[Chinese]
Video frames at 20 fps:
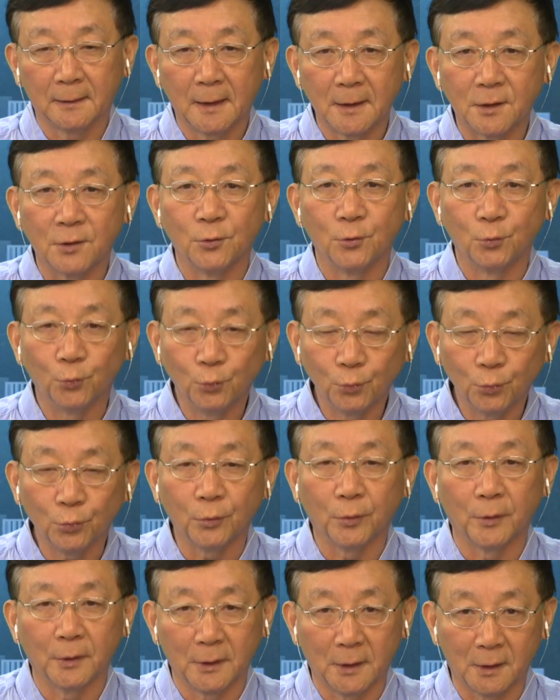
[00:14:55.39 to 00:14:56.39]
但是如
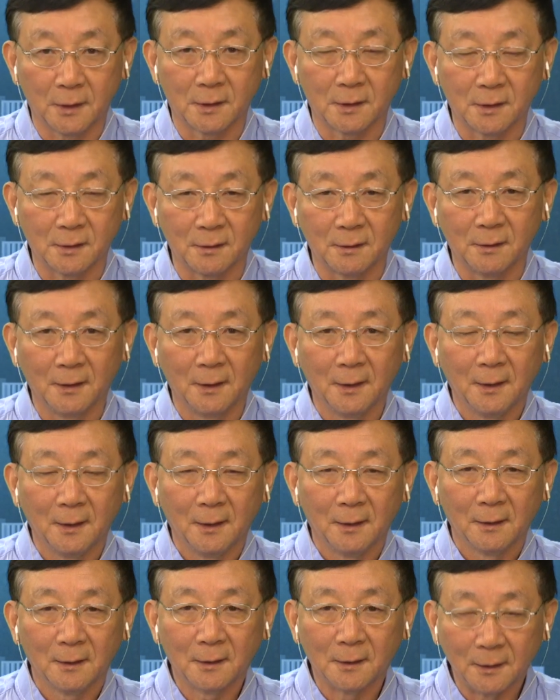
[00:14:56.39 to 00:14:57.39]
果要是
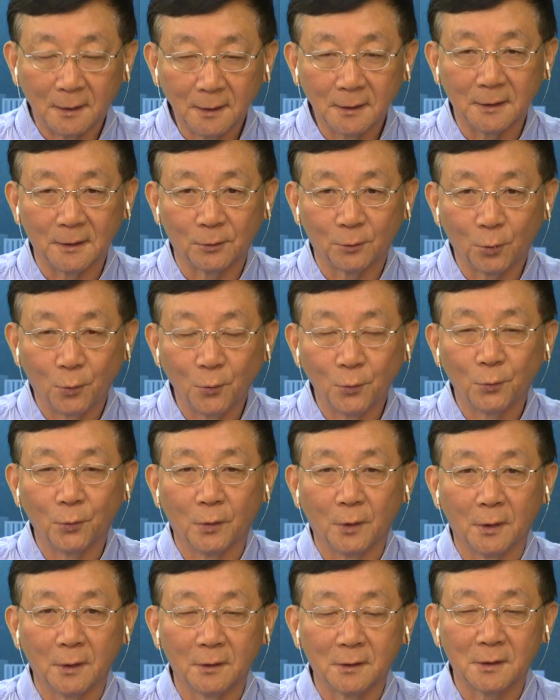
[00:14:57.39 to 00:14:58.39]
可以通
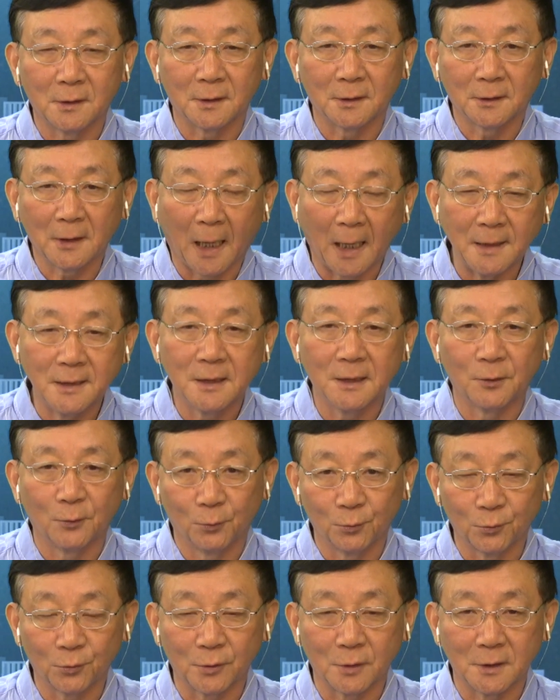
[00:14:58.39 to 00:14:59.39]
过这个弹性
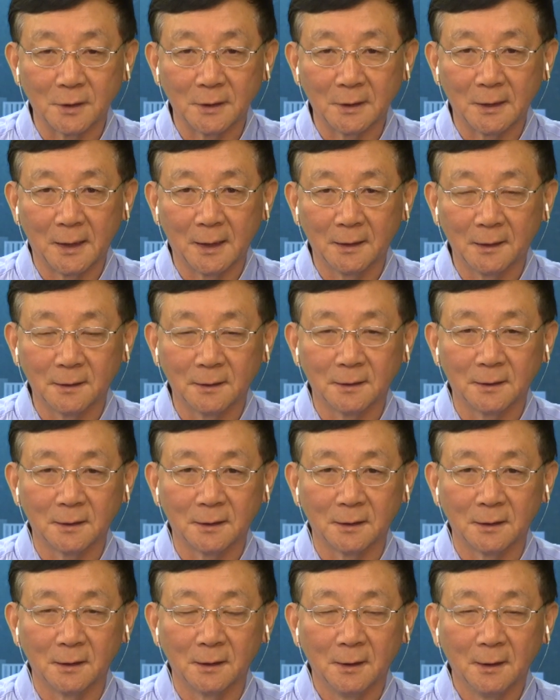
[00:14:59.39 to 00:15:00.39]
工作时间和
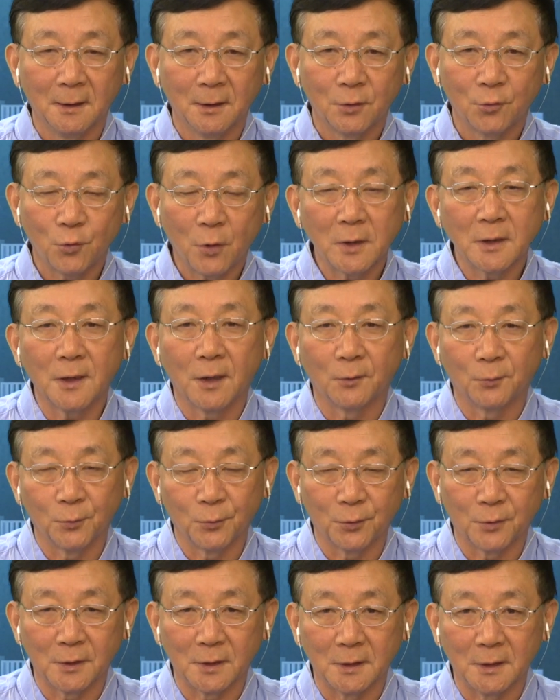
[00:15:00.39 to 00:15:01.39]
这个双向
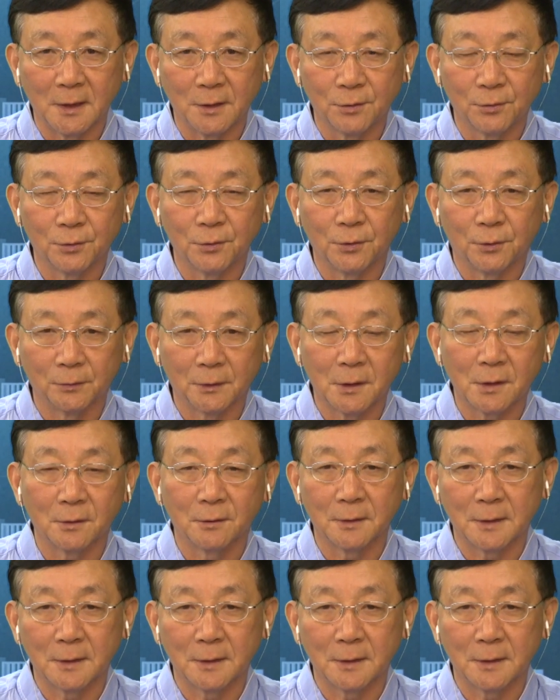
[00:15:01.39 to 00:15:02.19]
工作时间，就是有的时